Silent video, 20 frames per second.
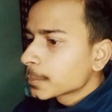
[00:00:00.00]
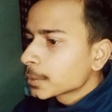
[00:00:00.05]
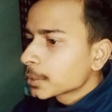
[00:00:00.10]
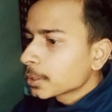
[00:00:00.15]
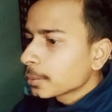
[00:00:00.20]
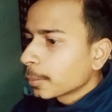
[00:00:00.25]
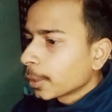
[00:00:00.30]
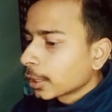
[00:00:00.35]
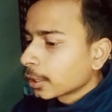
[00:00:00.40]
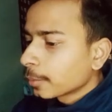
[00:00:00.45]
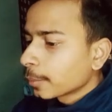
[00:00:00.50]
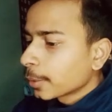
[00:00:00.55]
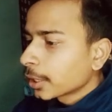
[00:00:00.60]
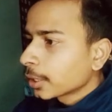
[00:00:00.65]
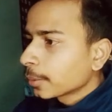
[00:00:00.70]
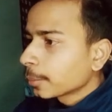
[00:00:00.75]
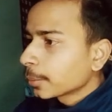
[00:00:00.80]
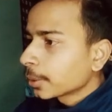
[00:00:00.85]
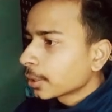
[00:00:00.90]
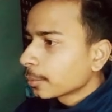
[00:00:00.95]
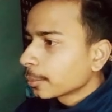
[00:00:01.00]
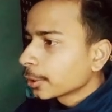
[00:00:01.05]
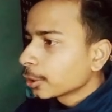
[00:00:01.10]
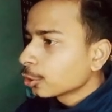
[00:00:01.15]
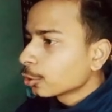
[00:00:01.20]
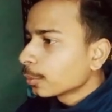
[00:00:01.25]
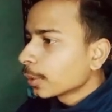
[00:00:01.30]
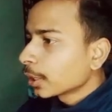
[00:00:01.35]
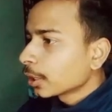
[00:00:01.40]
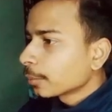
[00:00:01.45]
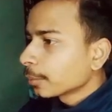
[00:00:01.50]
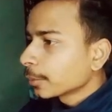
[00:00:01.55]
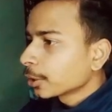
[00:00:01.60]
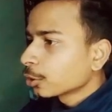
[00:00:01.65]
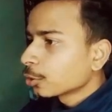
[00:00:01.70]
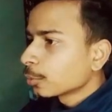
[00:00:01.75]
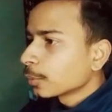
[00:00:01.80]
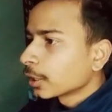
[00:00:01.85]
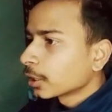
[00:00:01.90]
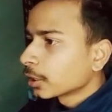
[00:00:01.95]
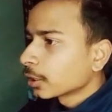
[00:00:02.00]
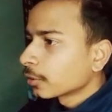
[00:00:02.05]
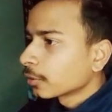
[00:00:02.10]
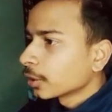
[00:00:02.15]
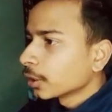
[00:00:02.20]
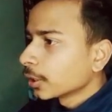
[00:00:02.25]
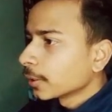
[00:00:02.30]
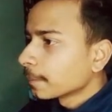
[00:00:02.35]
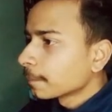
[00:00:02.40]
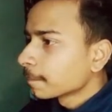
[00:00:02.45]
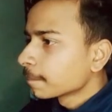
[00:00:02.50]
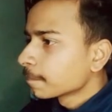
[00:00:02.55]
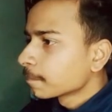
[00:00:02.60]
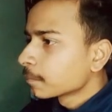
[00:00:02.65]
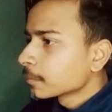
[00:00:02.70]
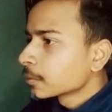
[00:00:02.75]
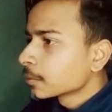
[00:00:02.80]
अरे मारा मारा मारा मेरे को मारा मेरे को मारा कवर नहीं